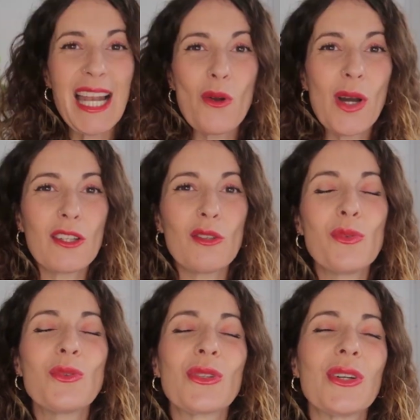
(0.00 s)
El cuarto
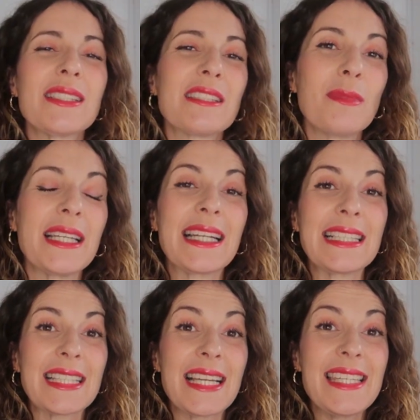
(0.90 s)
punto, este me
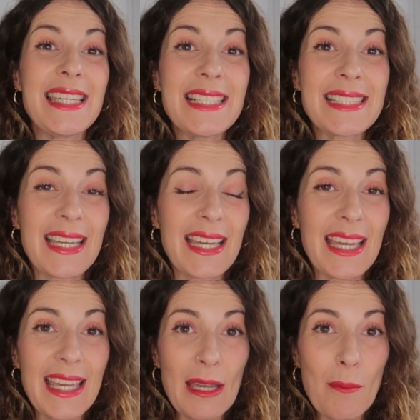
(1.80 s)
encanta, y es
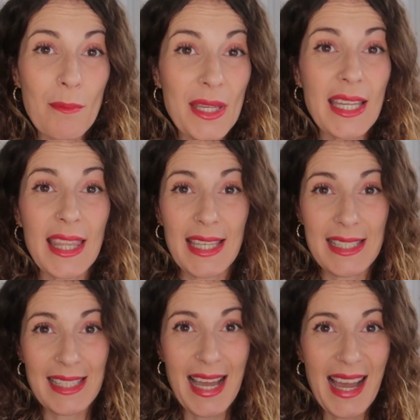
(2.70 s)
que
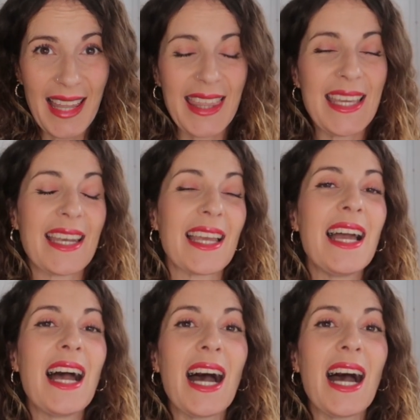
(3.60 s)
empieces a hacer